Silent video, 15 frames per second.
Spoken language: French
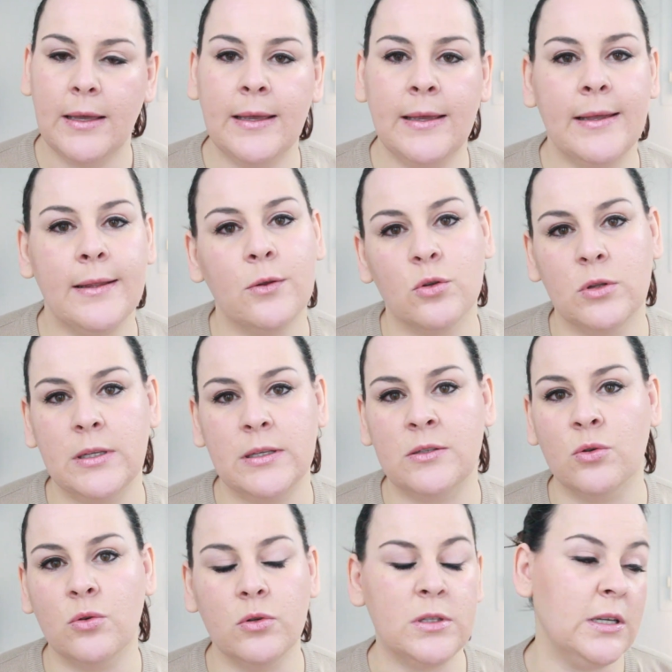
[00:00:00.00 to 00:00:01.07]
et dans tes
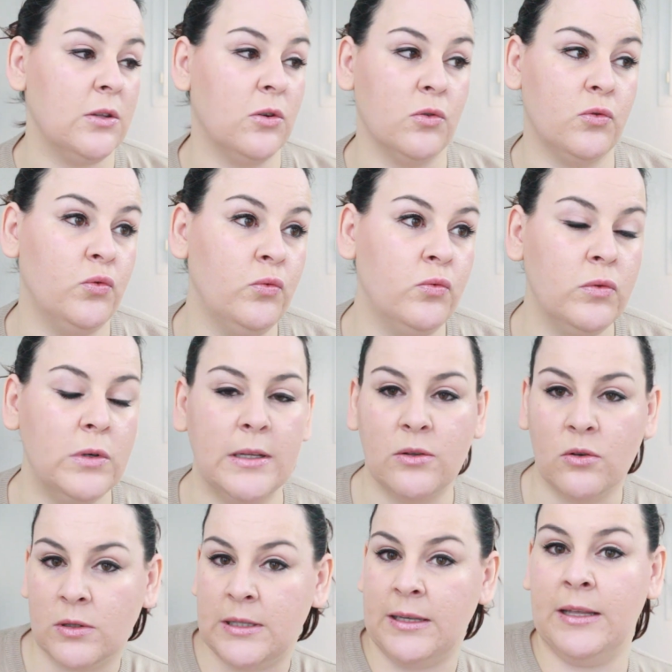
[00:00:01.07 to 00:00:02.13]
sauces et dans tout et
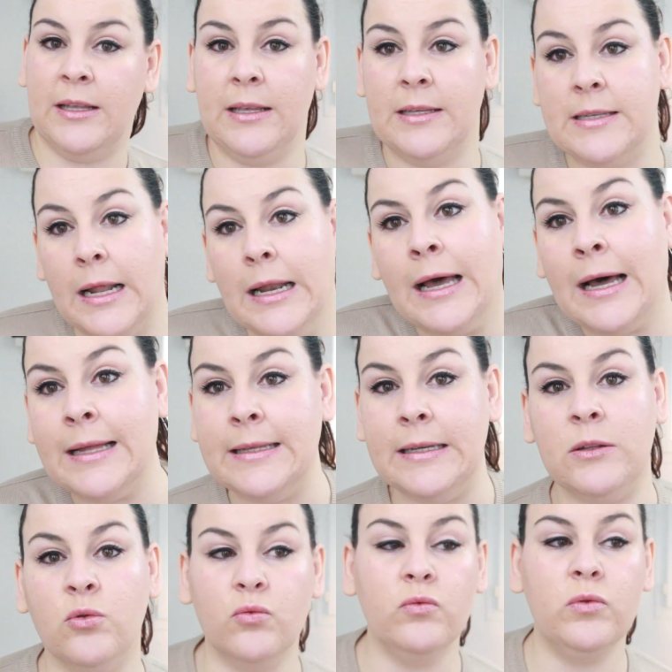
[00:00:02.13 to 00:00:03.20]
dans tes salades
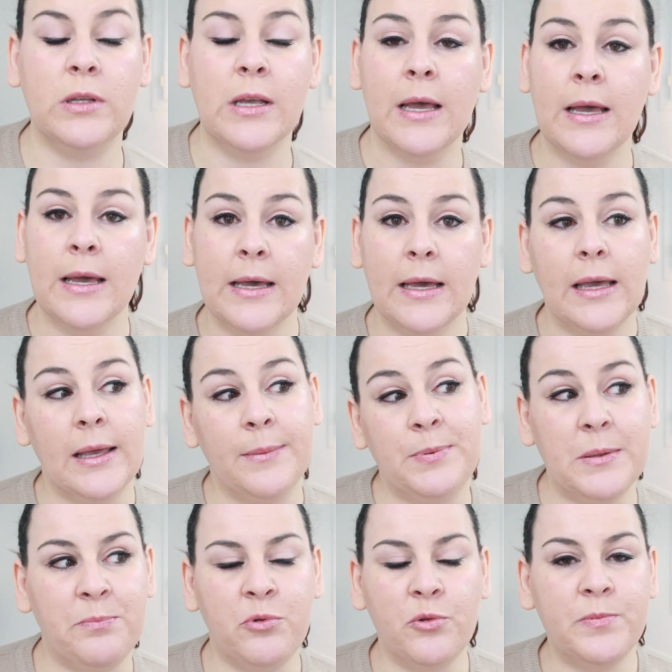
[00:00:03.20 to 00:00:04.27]
et tout et
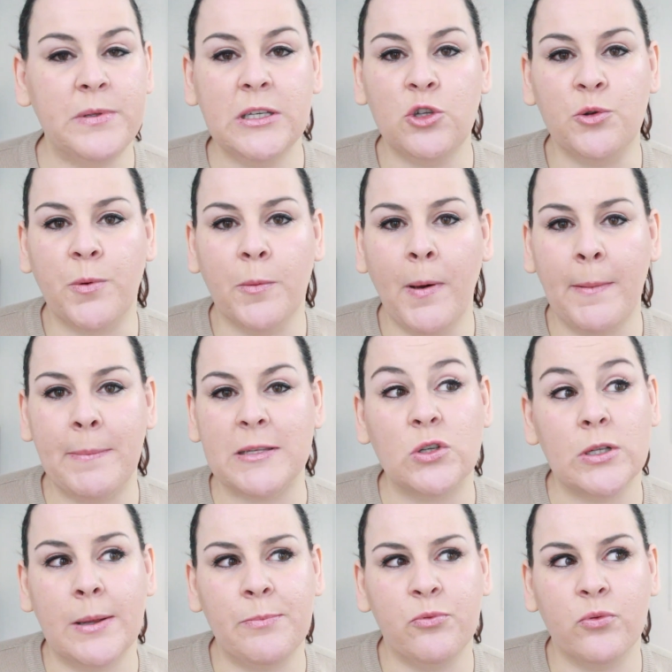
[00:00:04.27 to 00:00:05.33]
puis plus petit tu peux pas parce
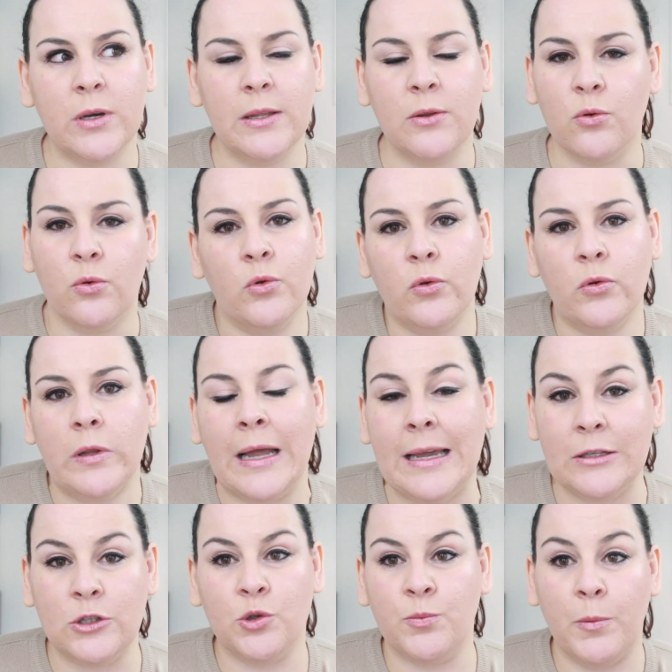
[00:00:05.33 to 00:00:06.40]
que de la purée de
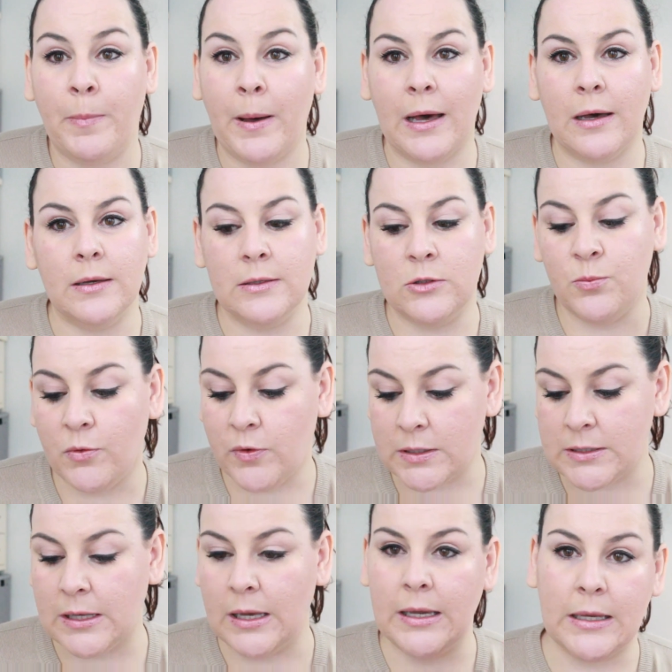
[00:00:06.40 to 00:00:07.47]
d'ail tu peux pas et tu peux
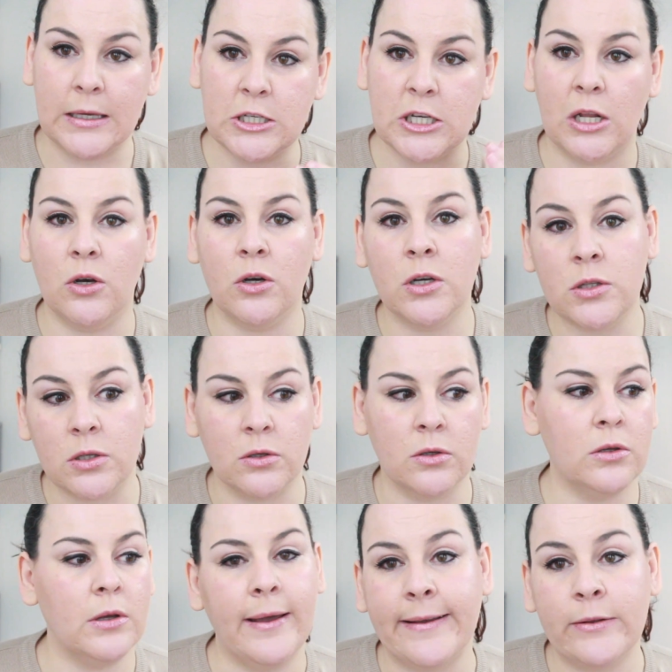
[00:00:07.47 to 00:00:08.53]
faire ça avec échalote
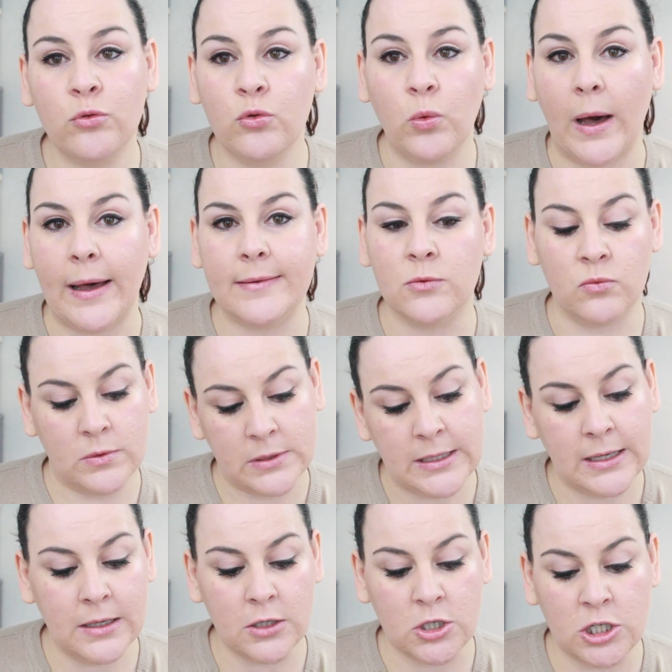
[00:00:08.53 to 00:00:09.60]
euh, avec tout quoi donc
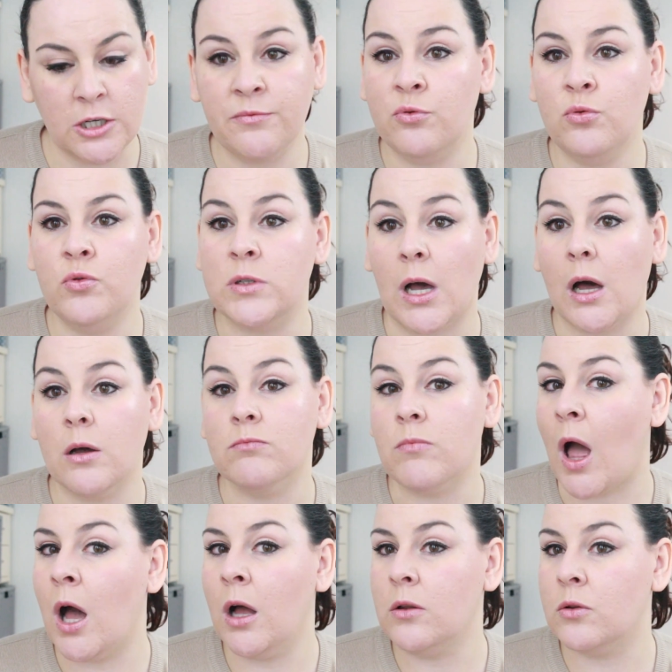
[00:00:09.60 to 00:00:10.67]
ça j'ai voulu ça
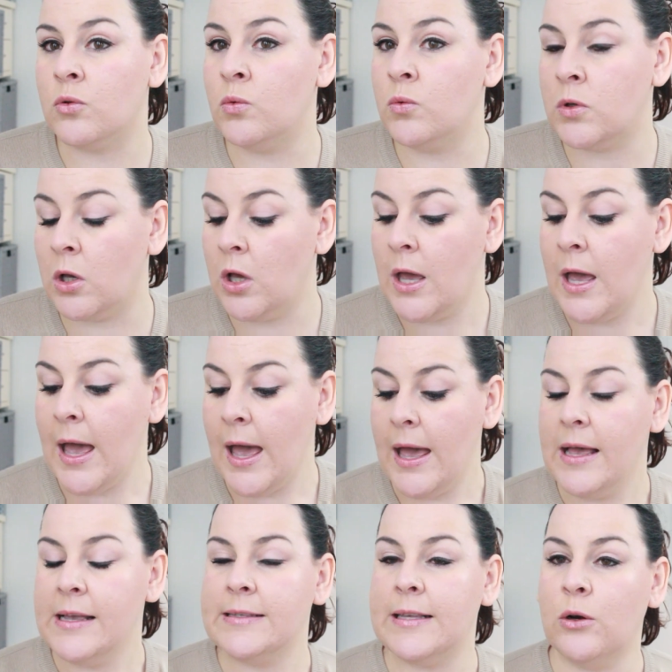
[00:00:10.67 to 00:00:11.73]
Hein. Donc, euh,
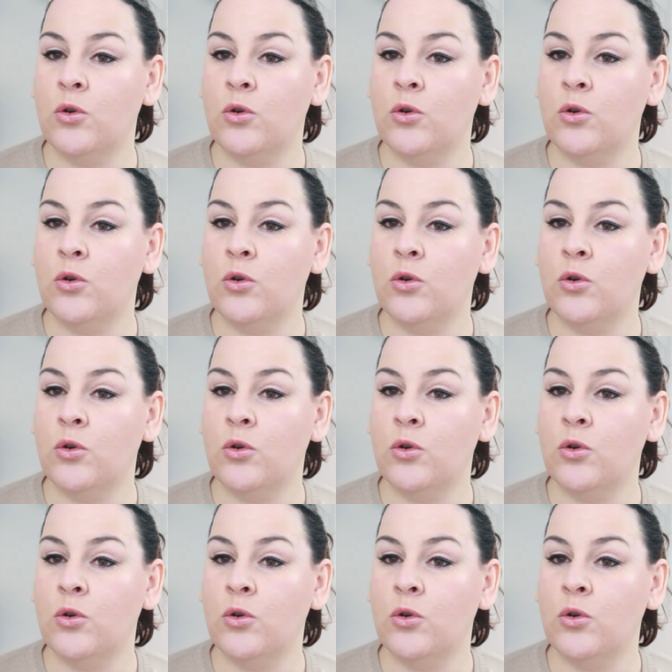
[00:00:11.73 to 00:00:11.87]
ça